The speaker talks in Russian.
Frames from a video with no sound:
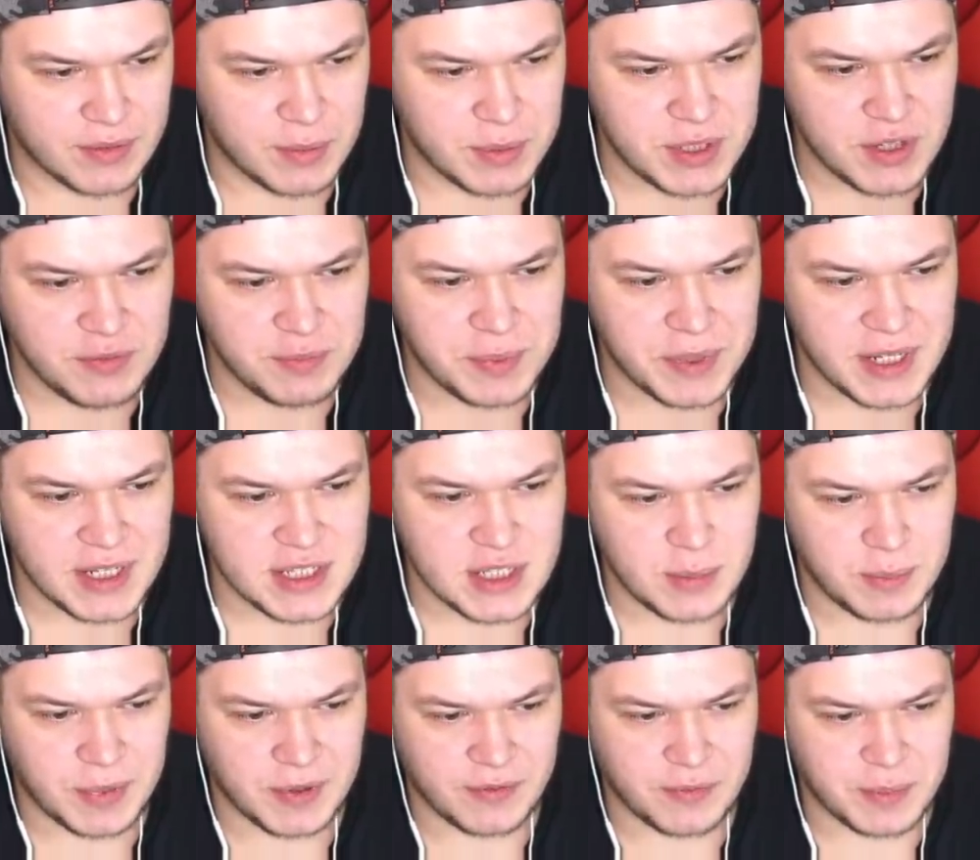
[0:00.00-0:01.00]
Вообще, в
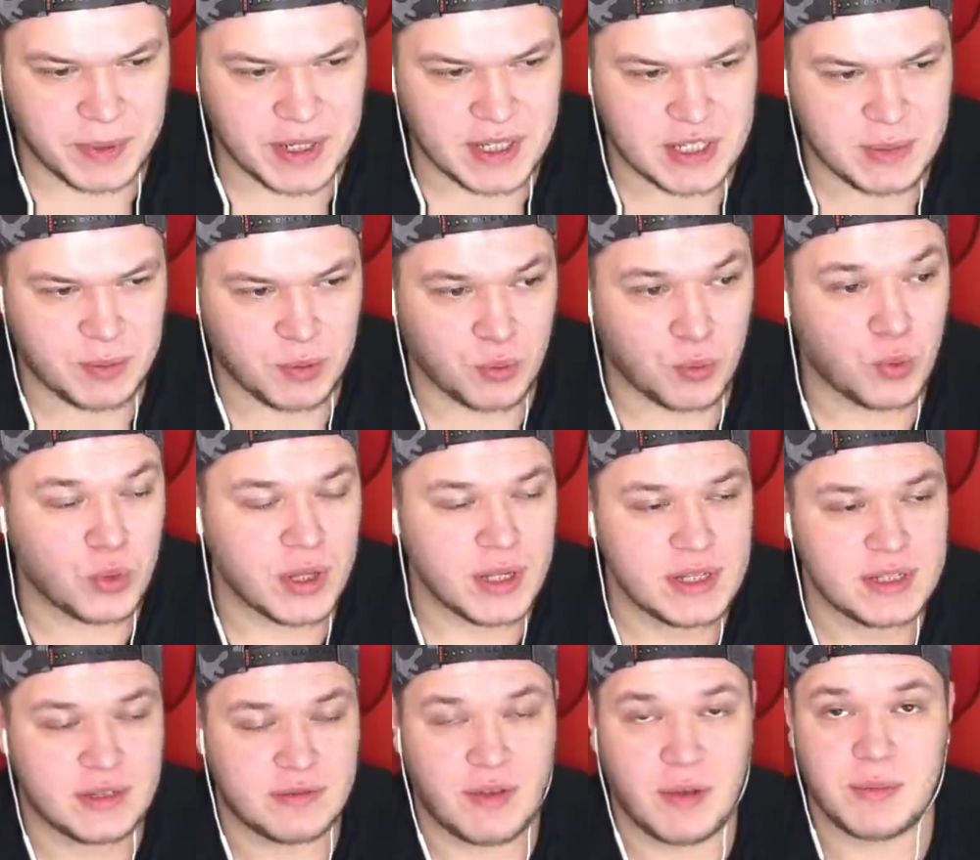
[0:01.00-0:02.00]
принципе, в принципе, у
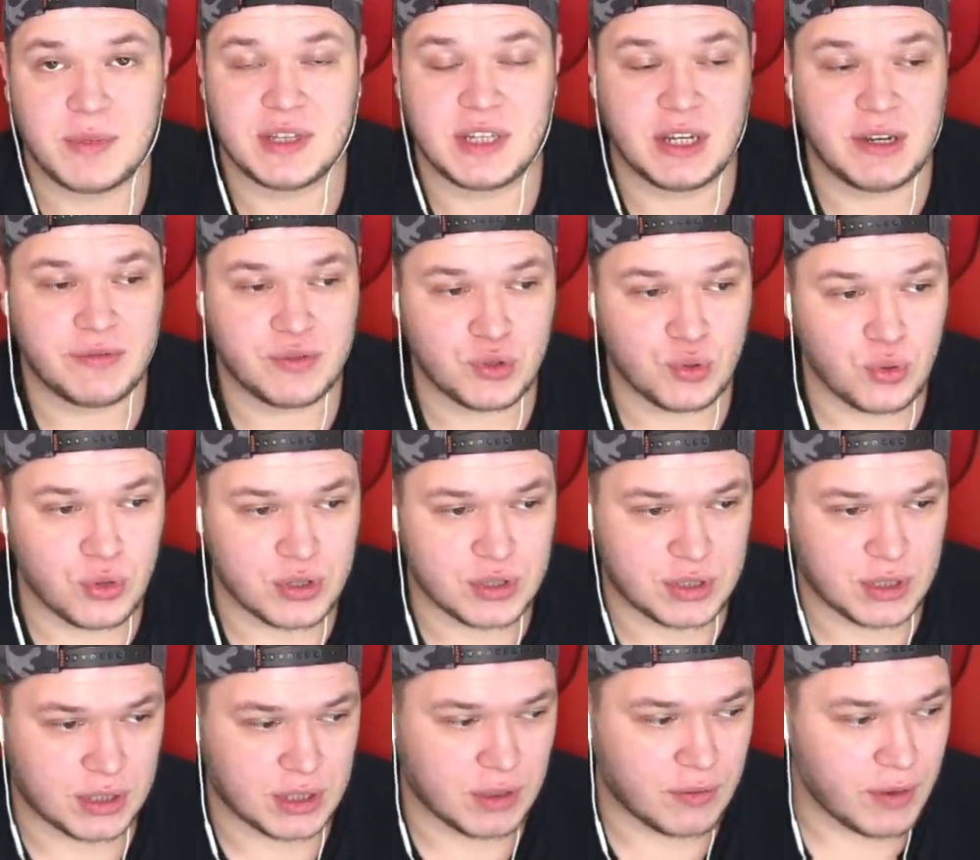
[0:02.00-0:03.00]
нас с вами дрифт корж.
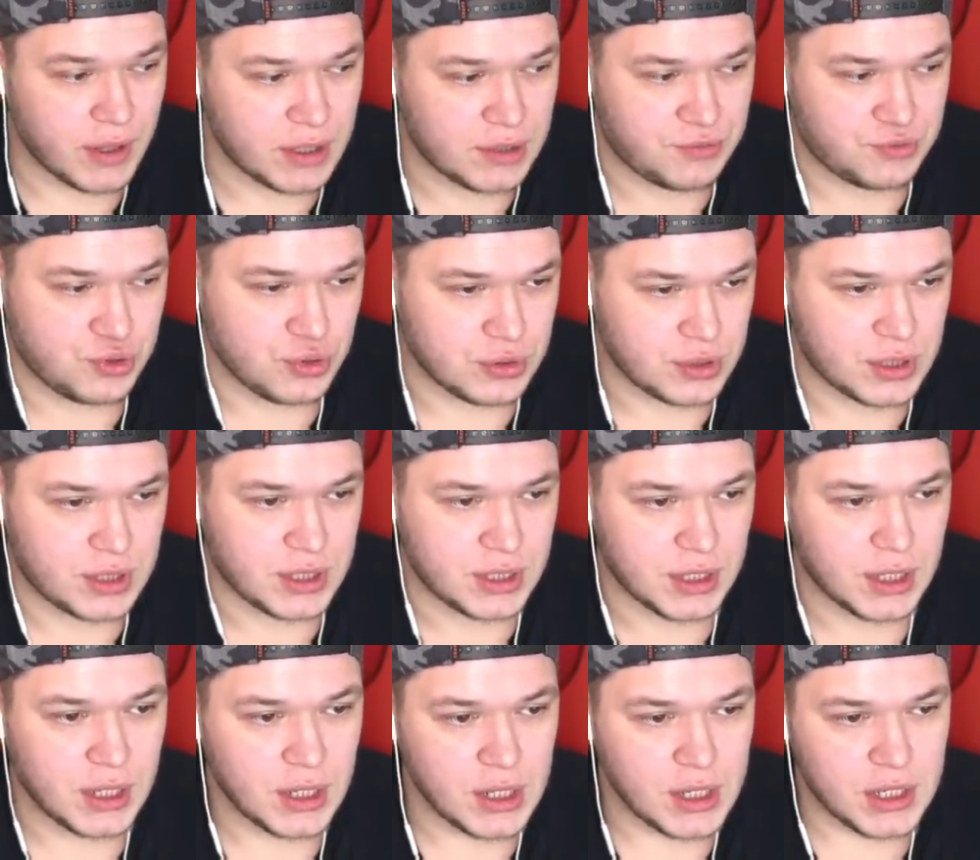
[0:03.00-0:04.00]
Так давайте все-таки
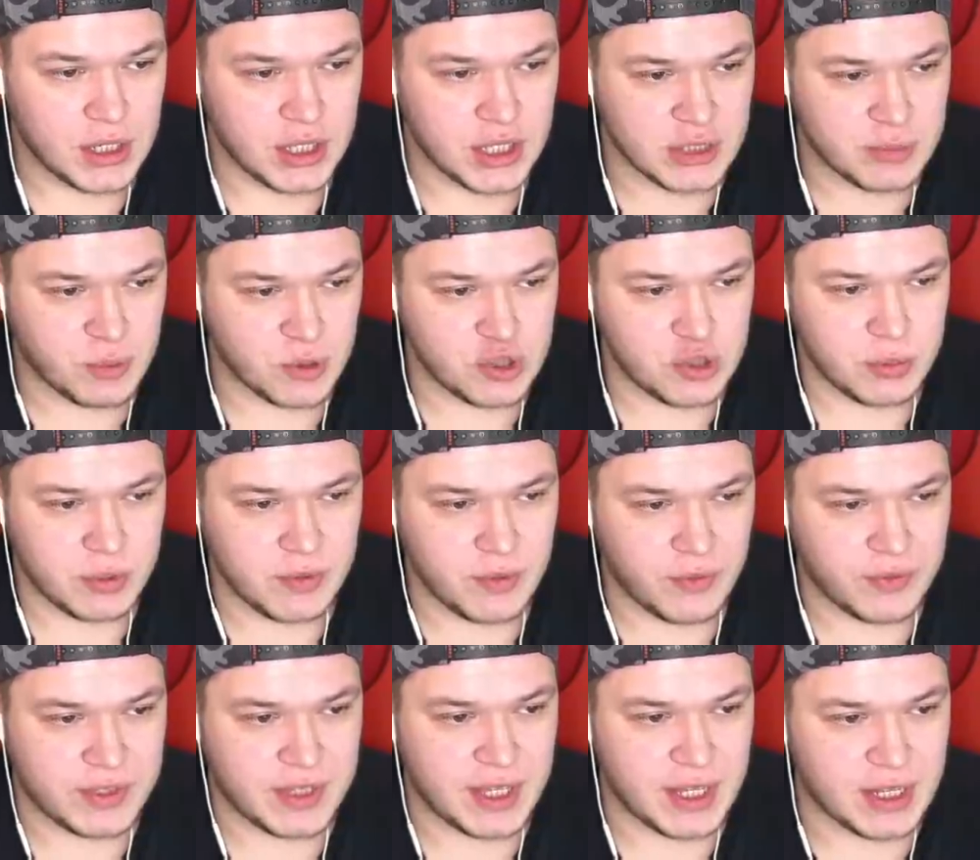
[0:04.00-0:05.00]
используем его
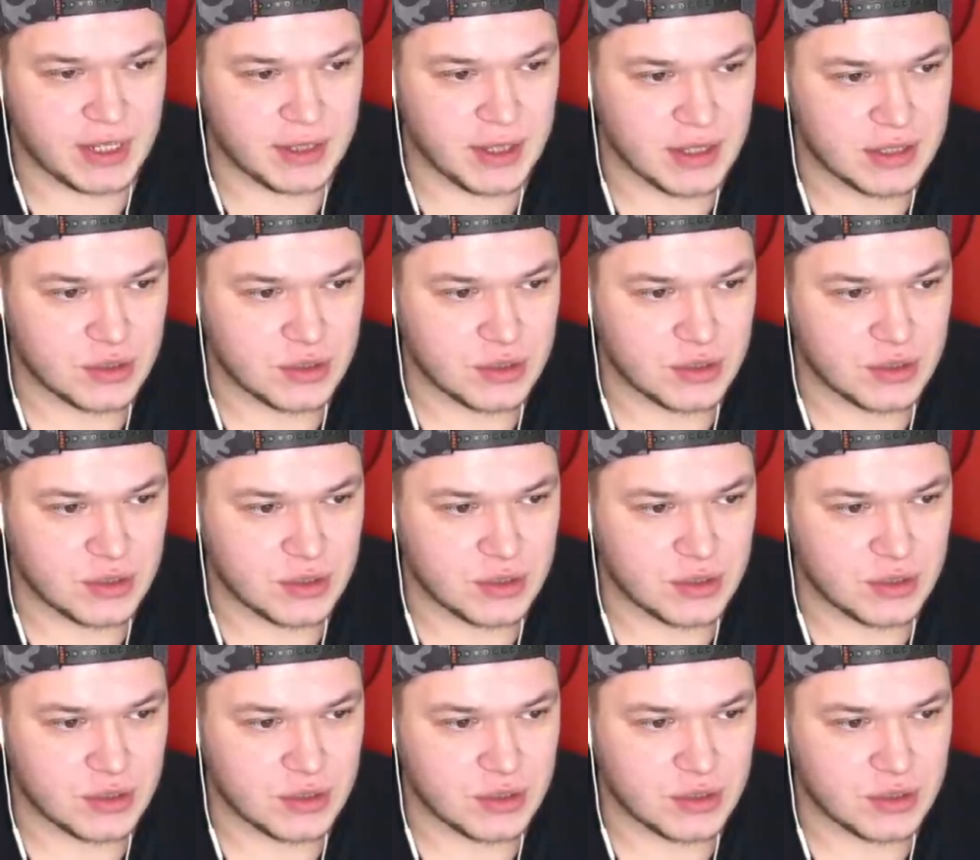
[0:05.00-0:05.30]
в деле на